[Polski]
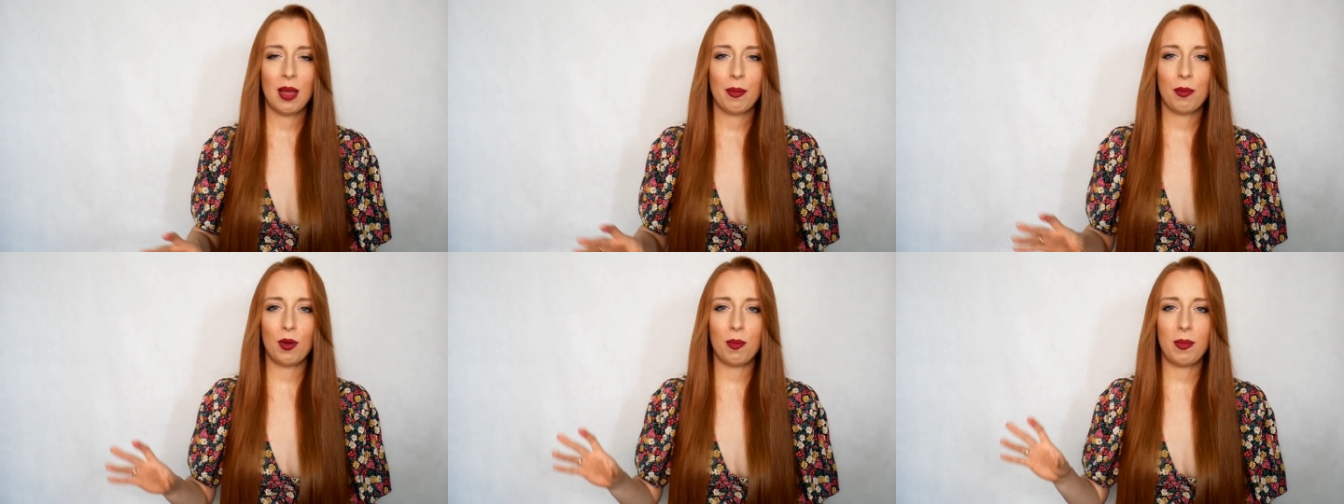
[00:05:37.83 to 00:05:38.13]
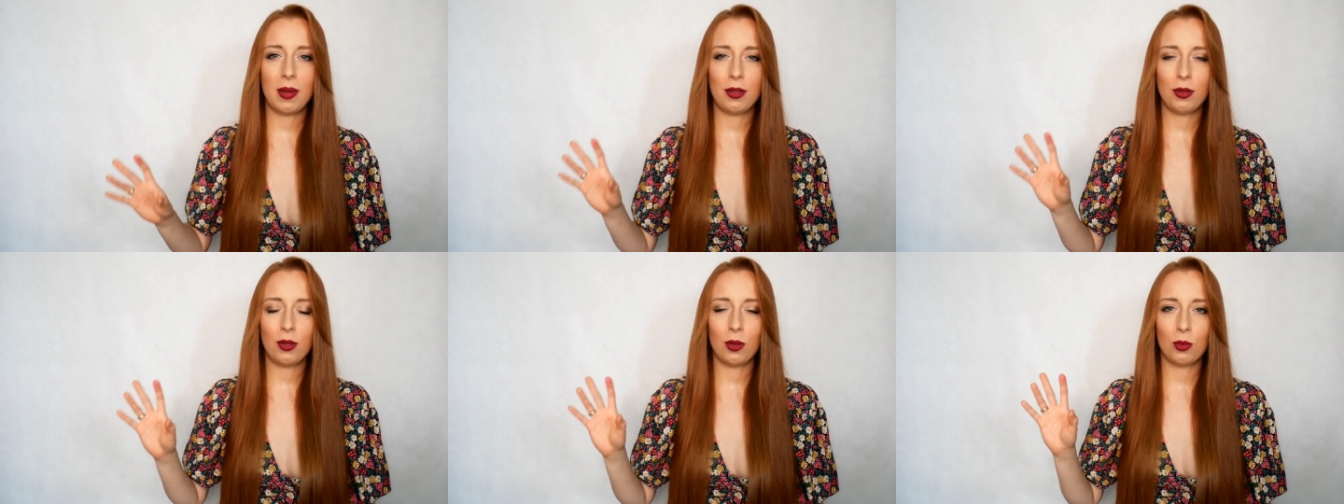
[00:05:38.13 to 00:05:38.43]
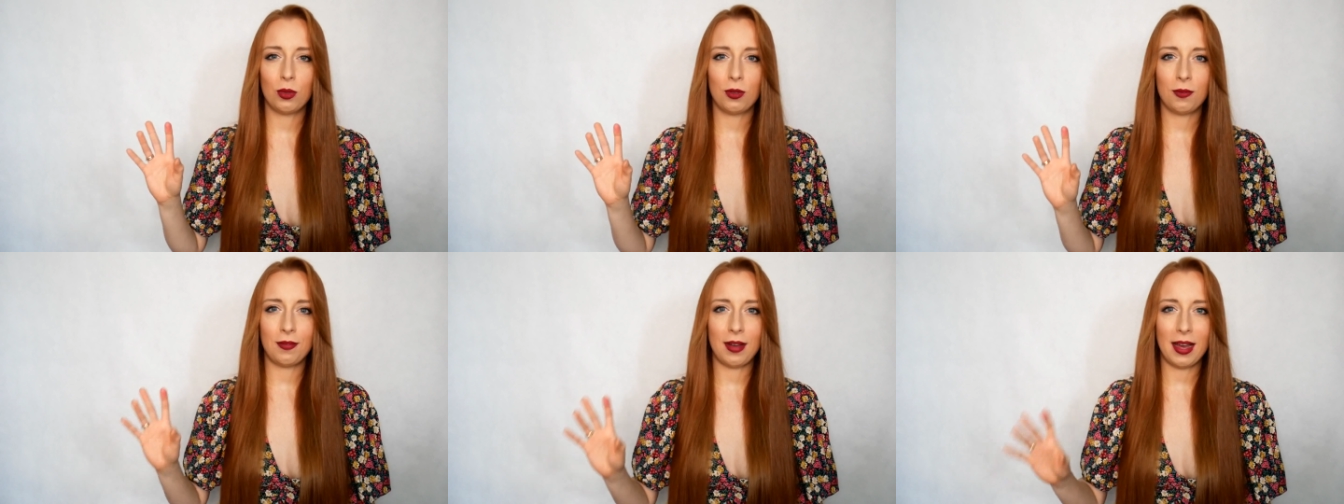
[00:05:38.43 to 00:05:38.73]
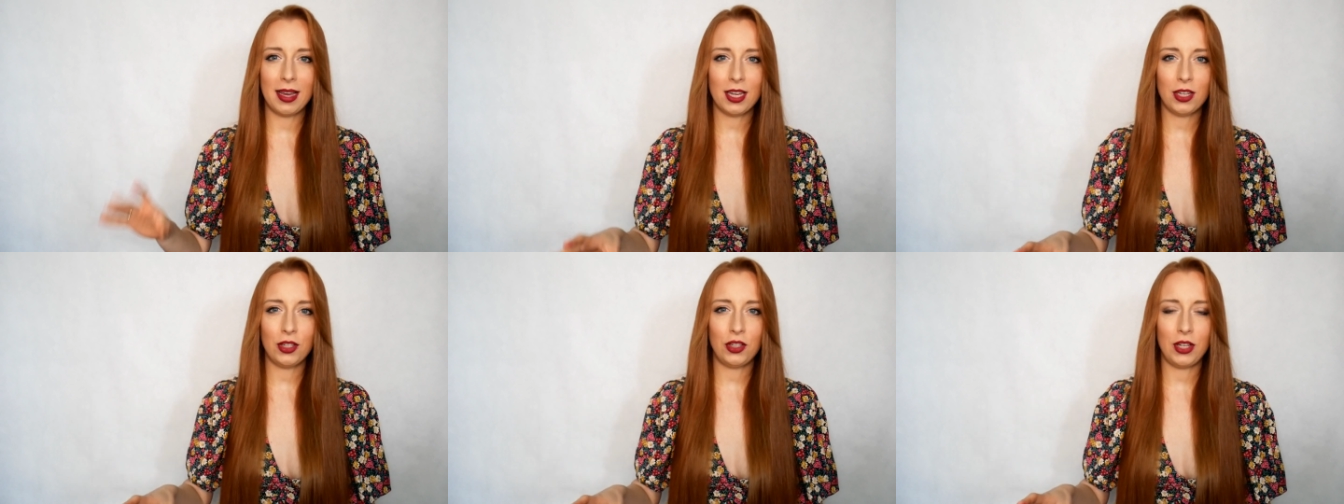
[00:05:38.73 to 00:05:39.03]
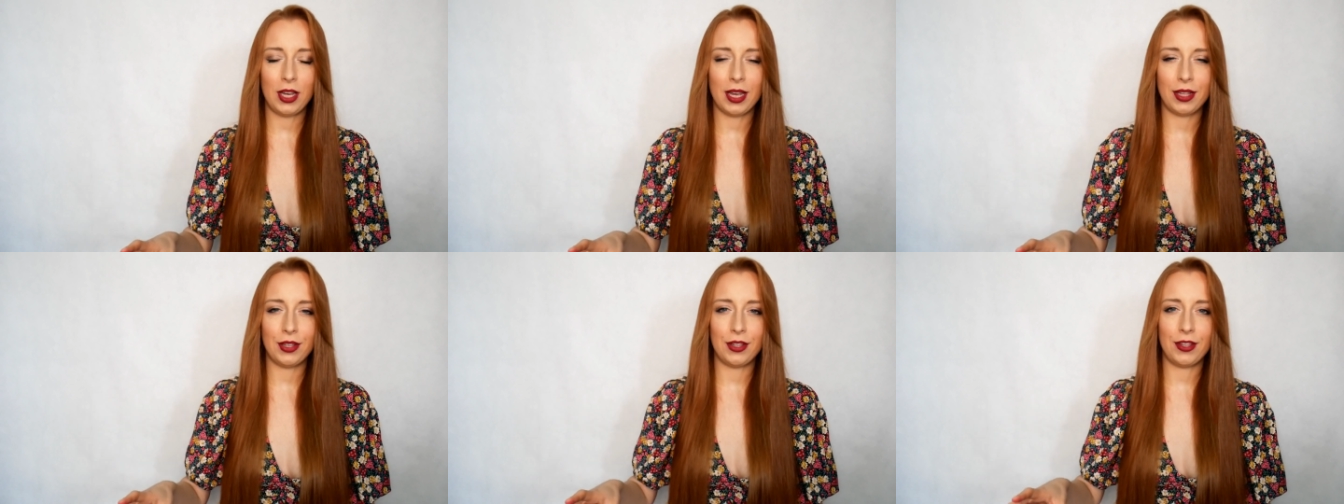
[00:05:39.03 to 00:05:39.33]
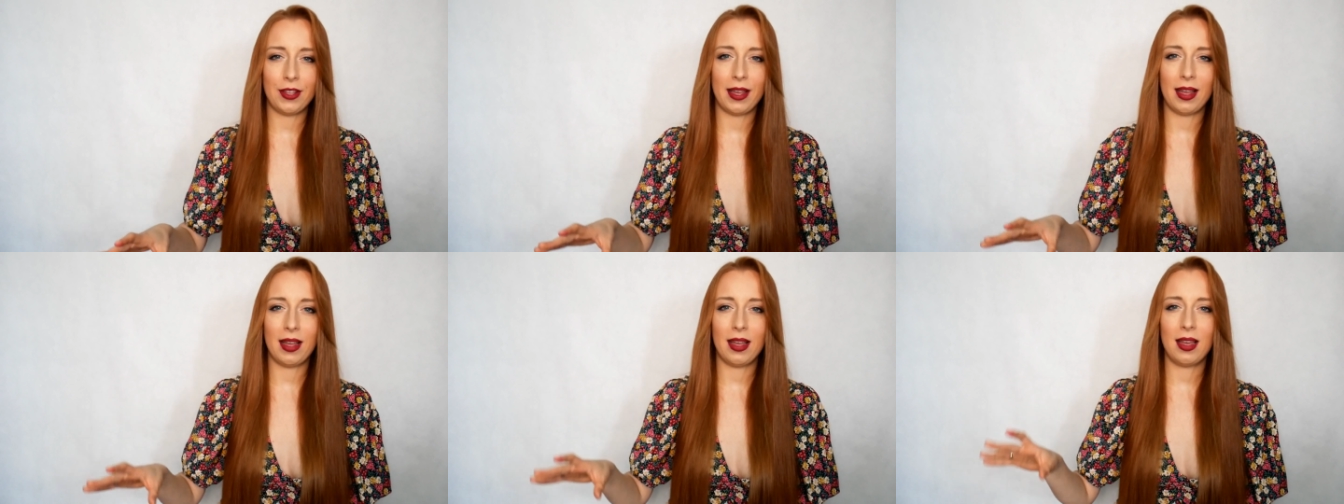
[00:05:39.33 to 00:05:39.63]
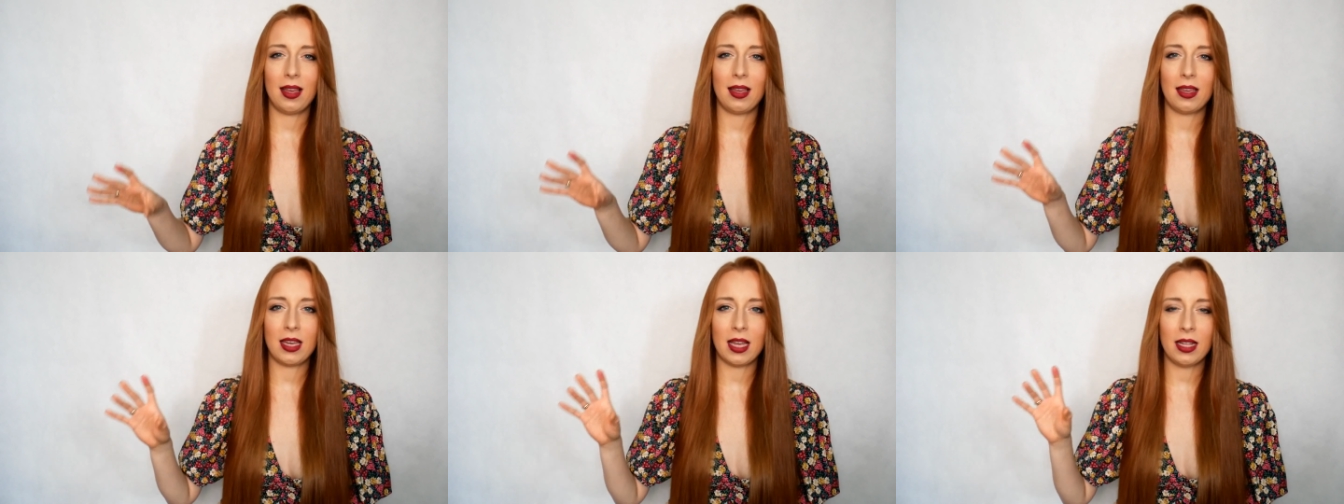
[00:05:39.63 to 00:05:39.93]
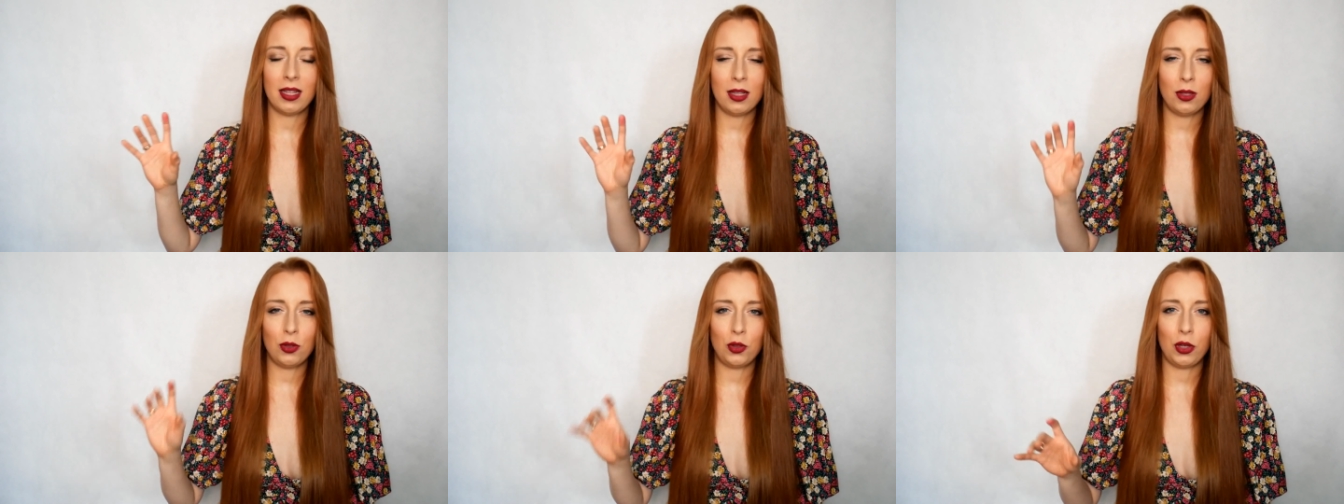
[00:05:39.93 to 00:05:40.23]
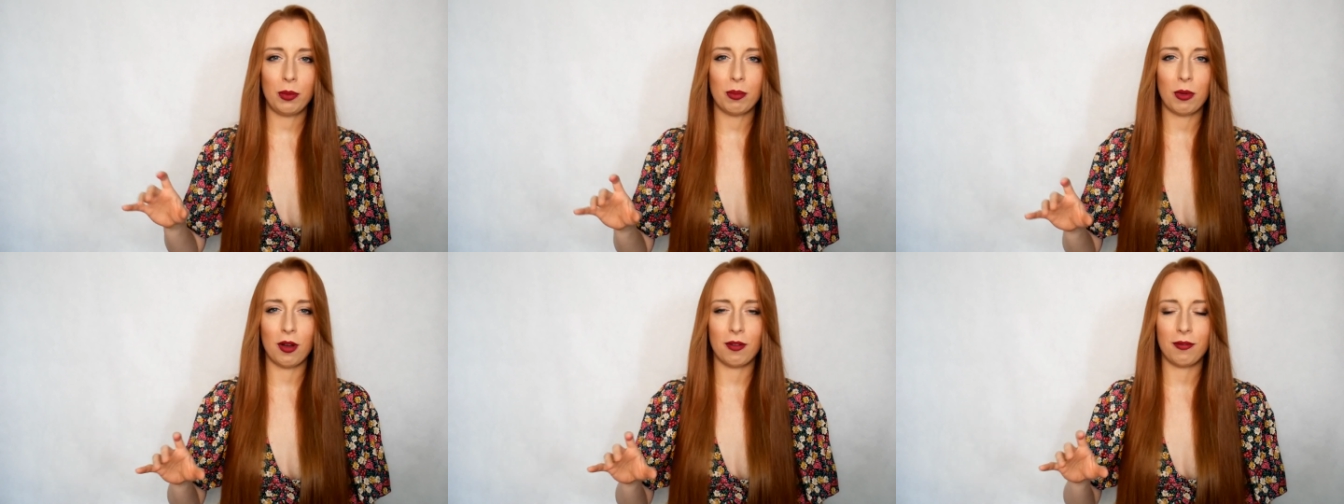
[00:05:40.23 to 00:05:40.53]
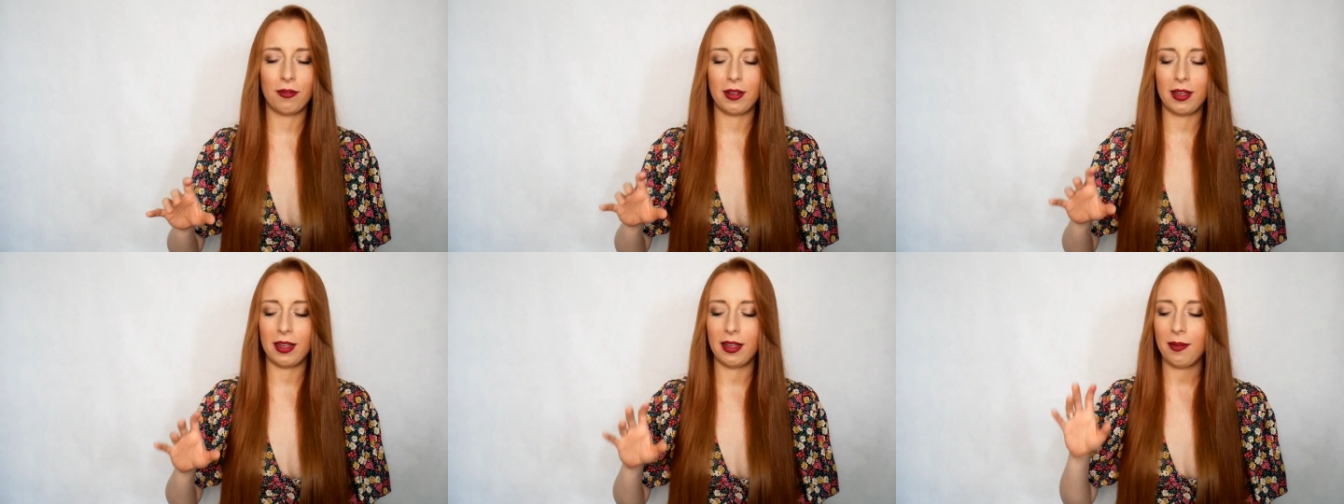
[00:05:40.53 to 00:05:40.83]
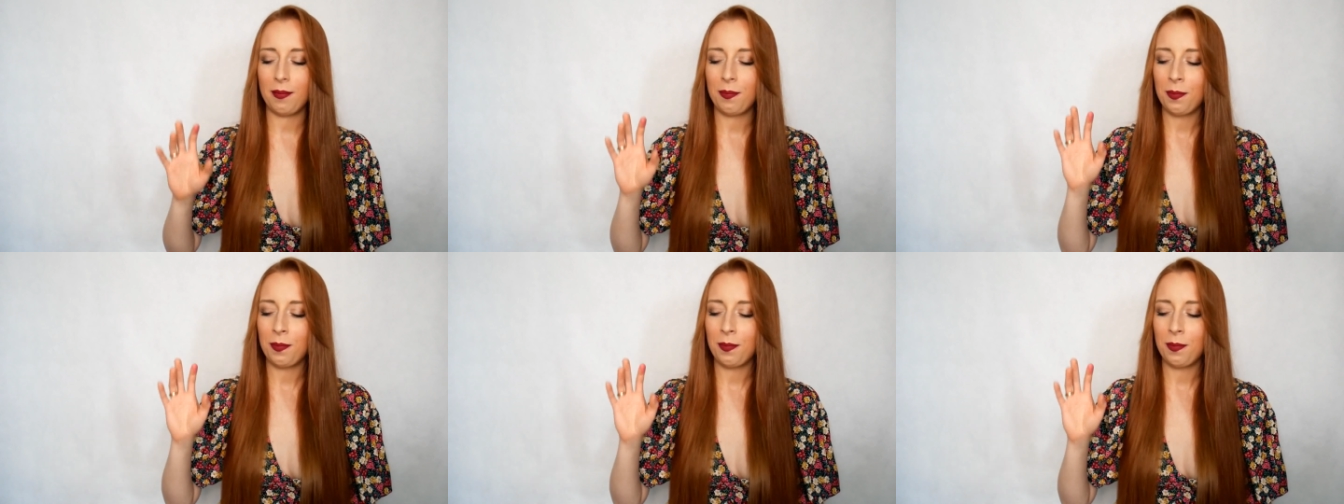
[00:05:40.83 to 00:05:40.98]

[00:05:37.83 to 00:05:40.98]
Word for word: bo będą dwa jesienne, jeden zimowy.